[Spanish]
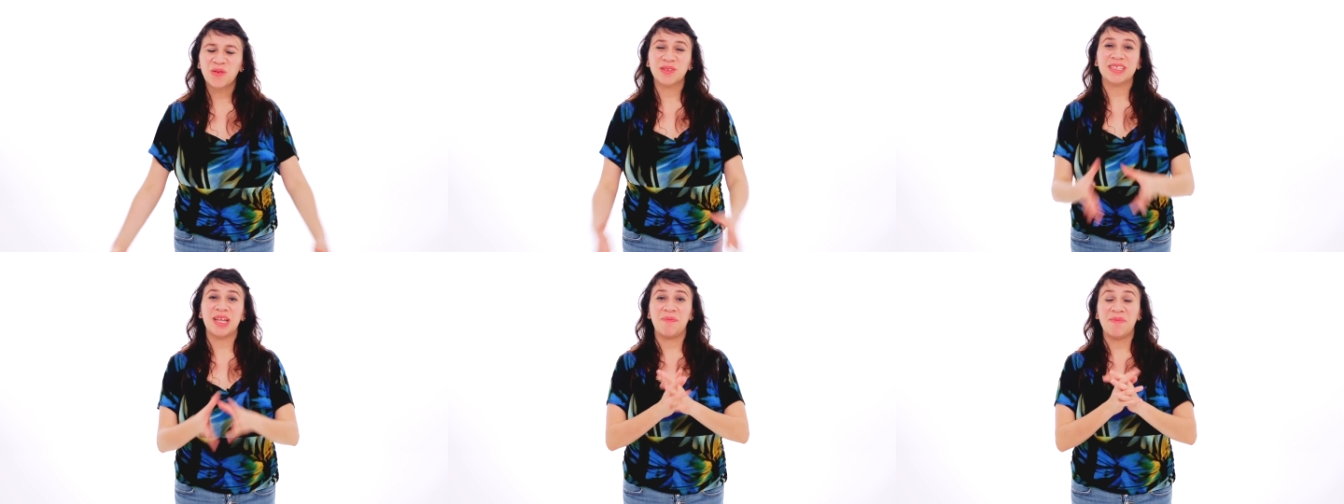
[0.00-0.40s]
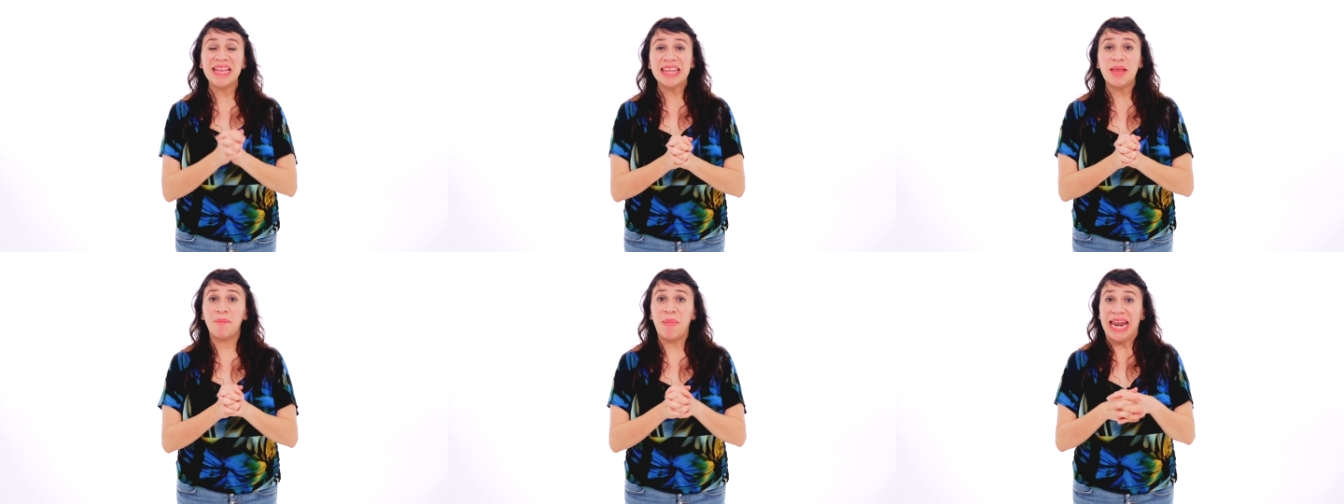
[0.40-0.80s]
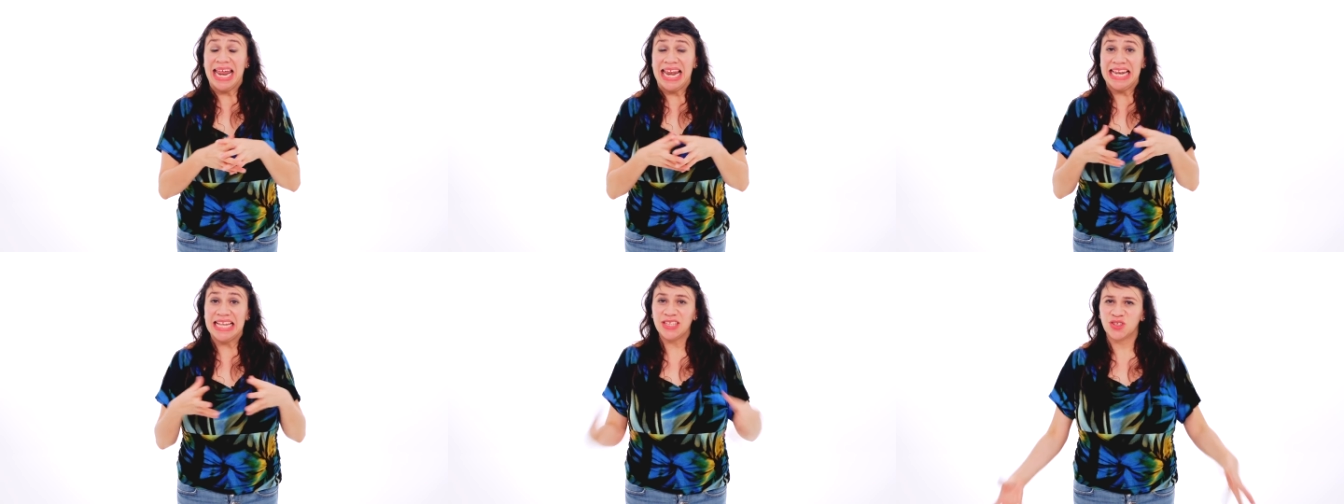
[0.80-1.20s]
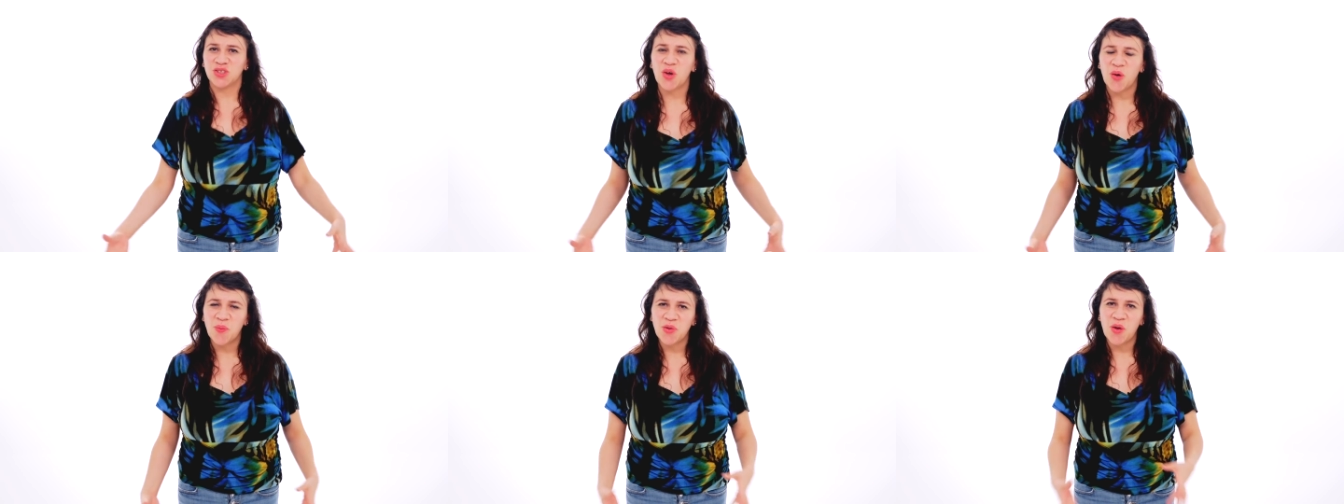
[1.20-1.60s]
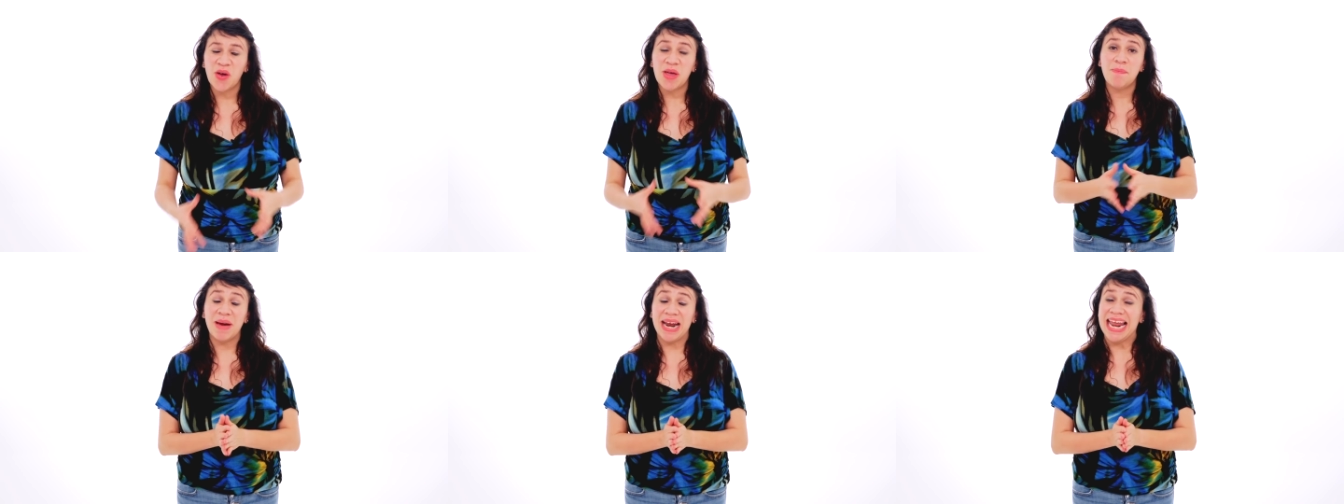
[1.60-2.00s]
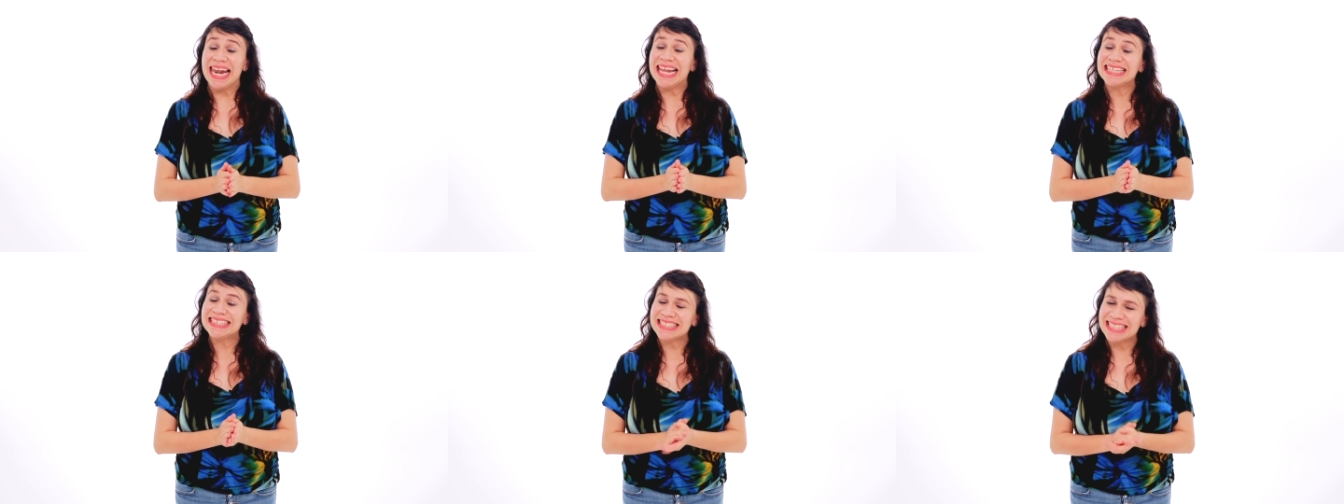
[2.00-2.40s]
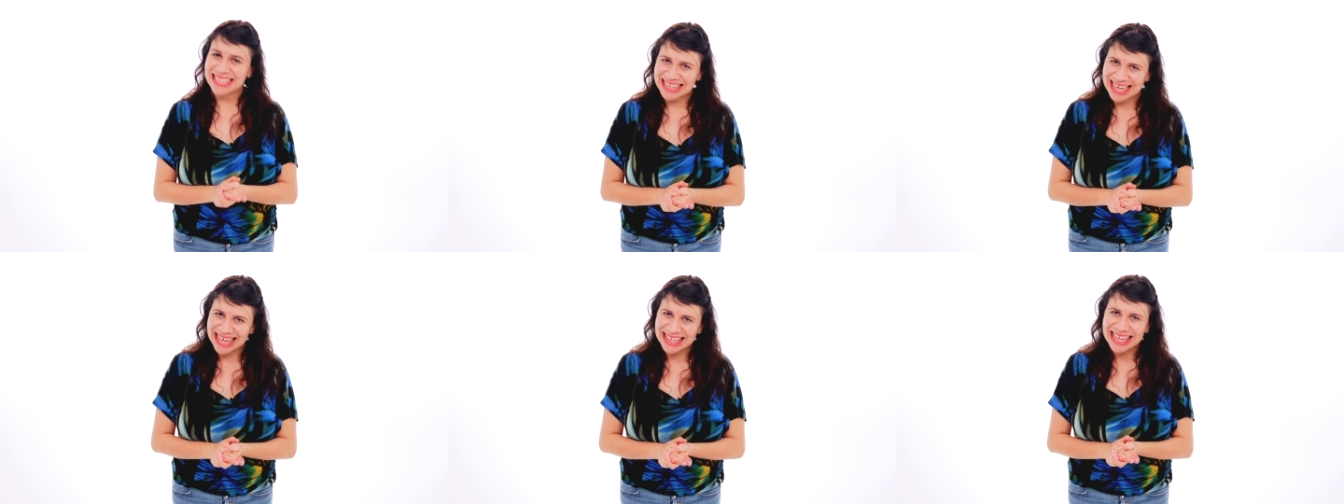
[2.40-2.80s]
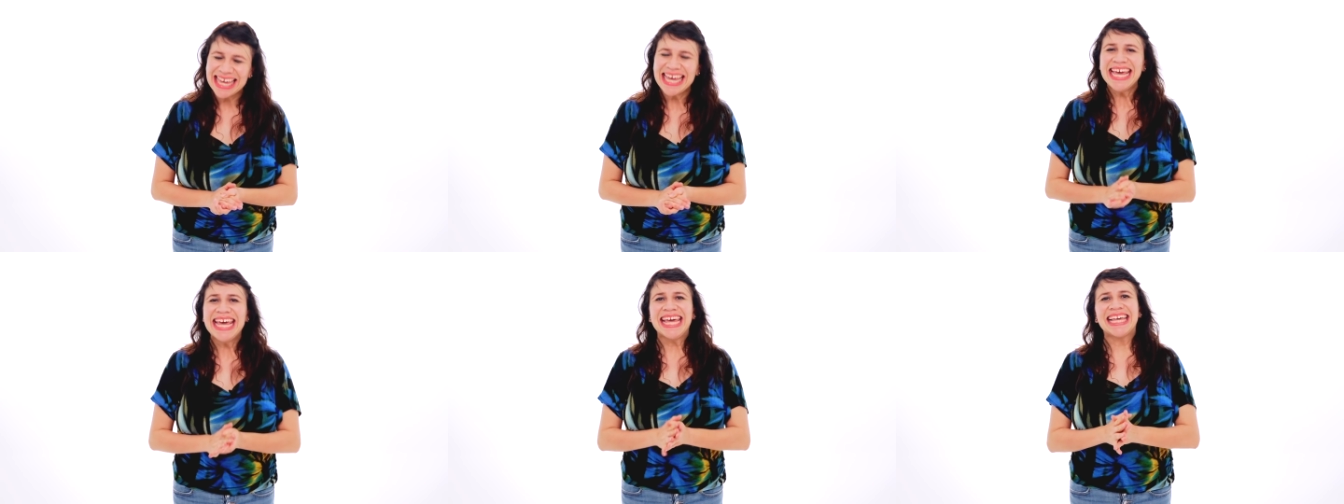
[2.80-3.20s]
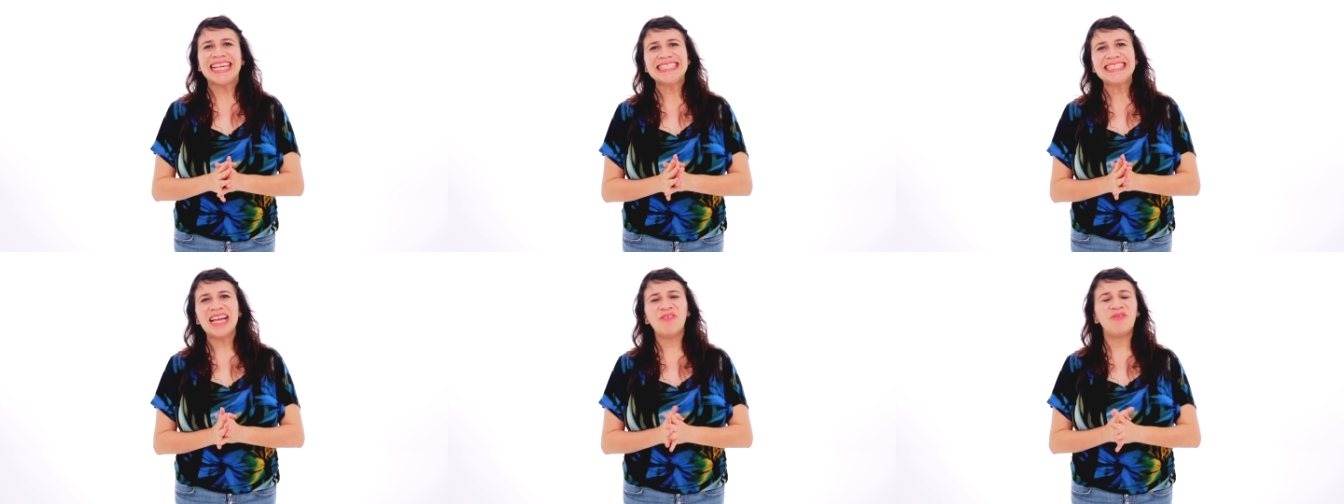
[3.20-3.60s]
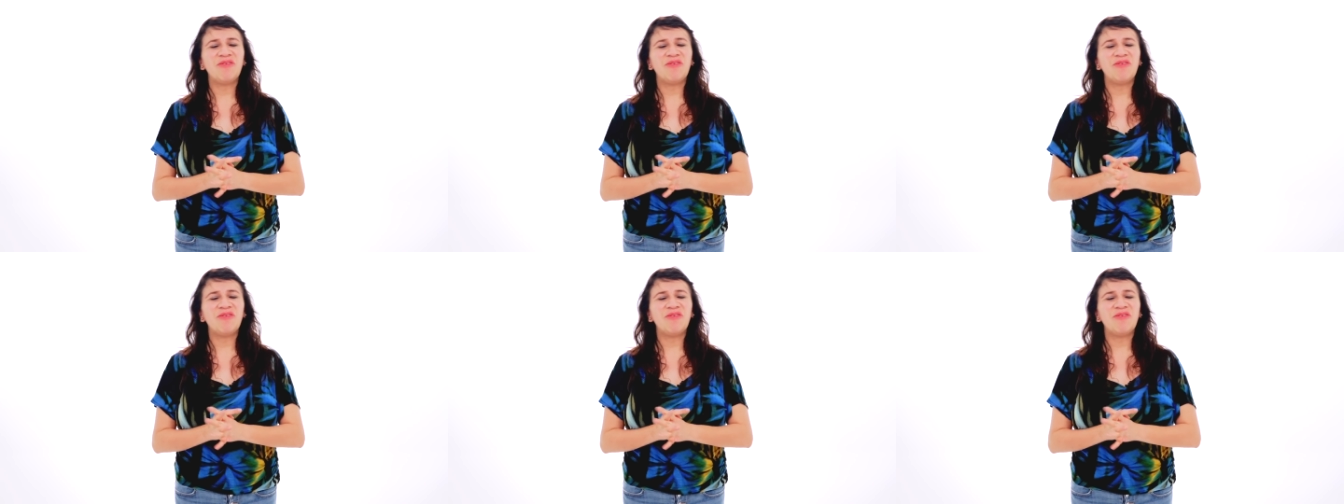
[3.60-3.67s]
justamente para el insomnio y para la ansiedad, que es la